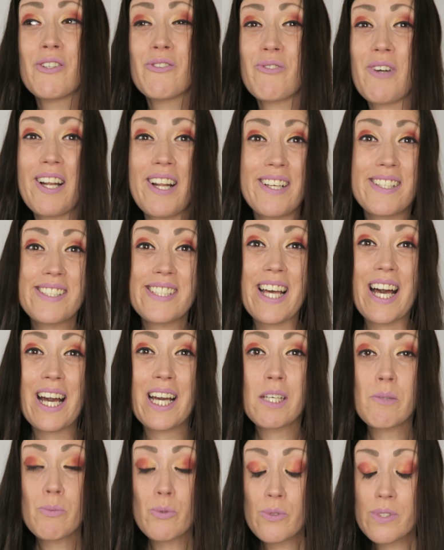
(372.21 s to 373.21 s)
Voilà, c'est un
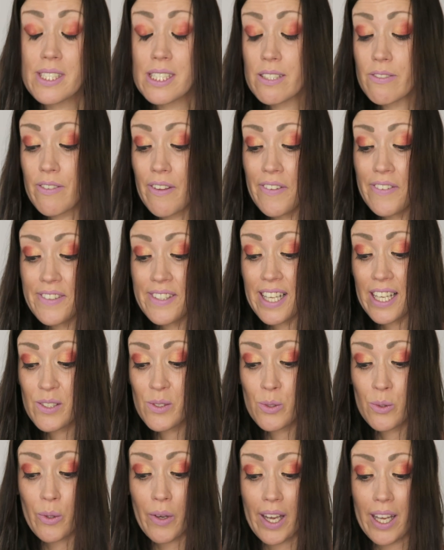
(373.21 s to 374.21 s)
répulsif
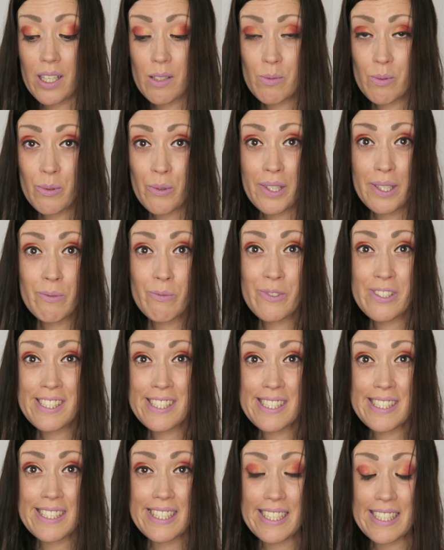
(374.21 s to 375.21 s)
naturel pour les
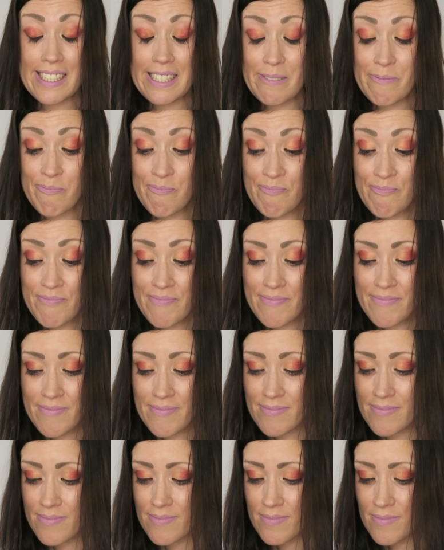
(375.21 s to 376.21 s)
moustiques.
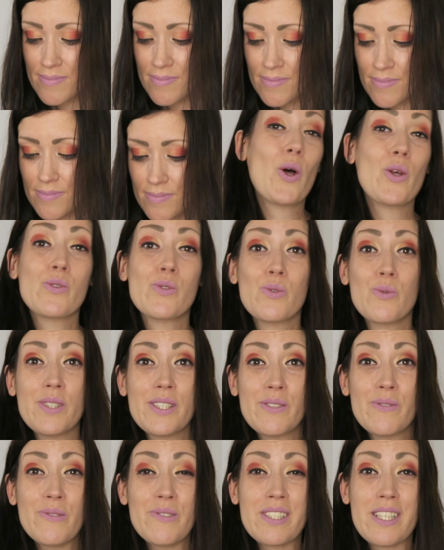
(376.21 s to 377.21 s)

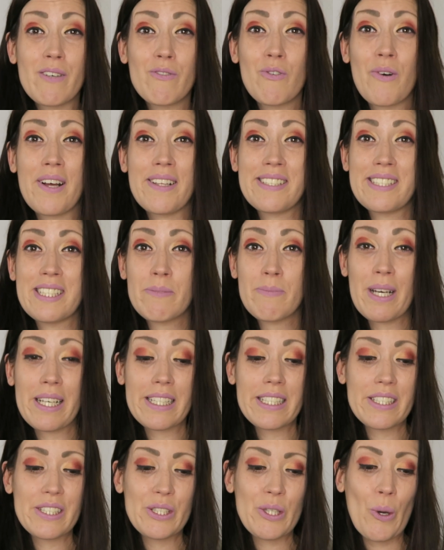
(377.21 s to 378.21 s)
Ensuite, nous avons un
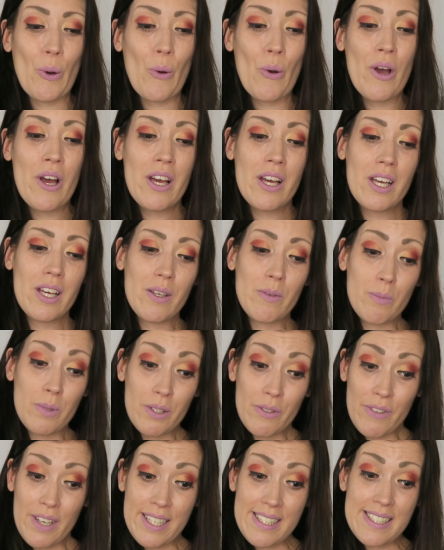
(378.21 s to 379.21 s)
démaquillant
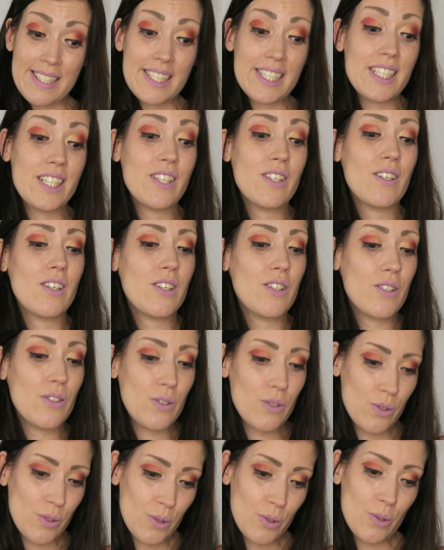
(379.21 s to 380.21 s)
biphasé
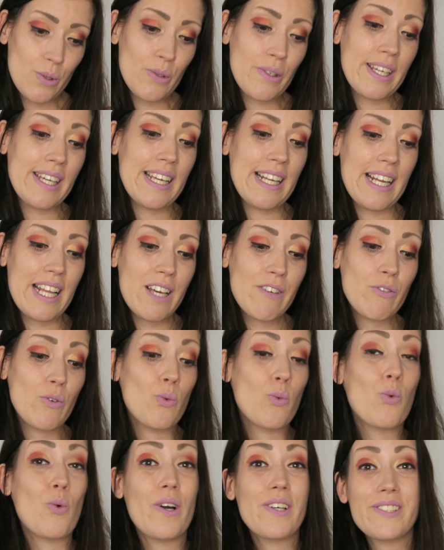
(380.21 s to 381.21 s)
yeux et
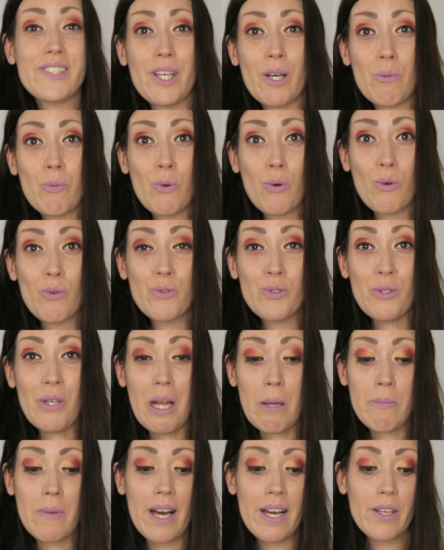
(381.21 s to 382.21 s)
lèvres waterproof de
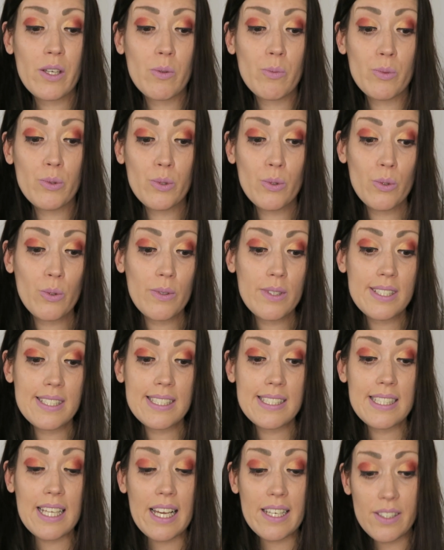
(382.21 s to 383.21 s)
la marque Bio
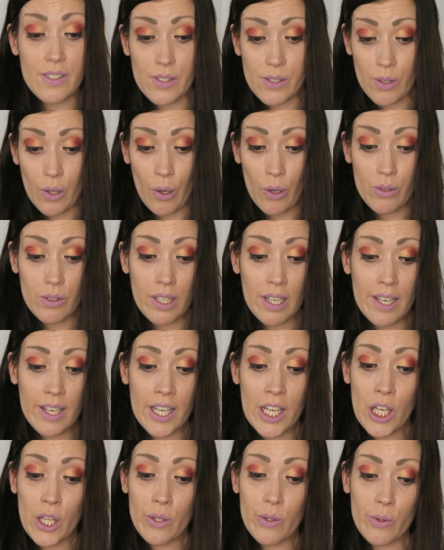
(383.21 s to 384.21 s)
Saison.
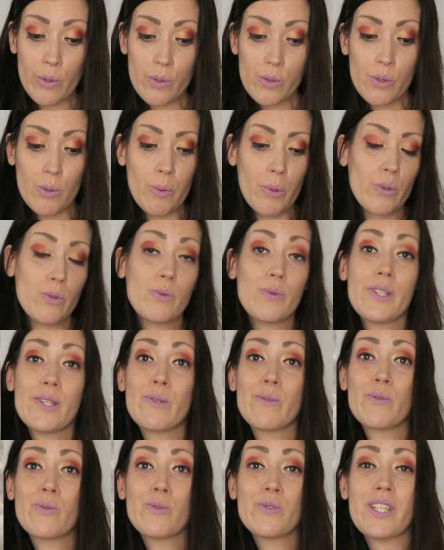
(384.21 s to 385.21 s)
Donc ce
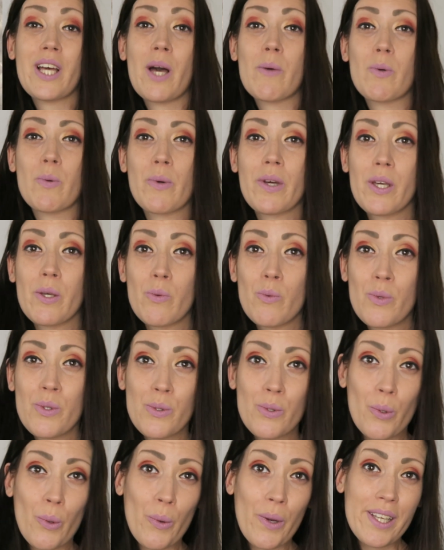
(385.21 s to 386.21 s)
produit coûte à peu près
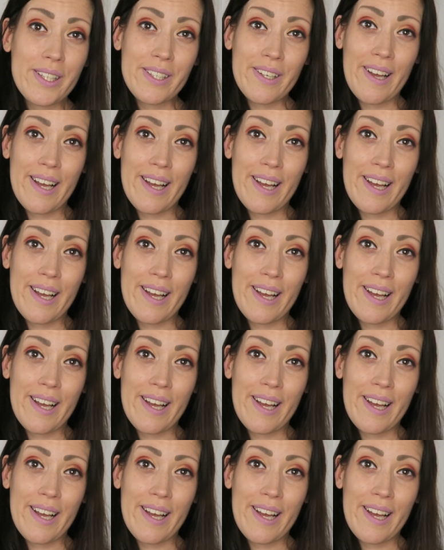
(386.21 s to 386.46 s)
8,90€.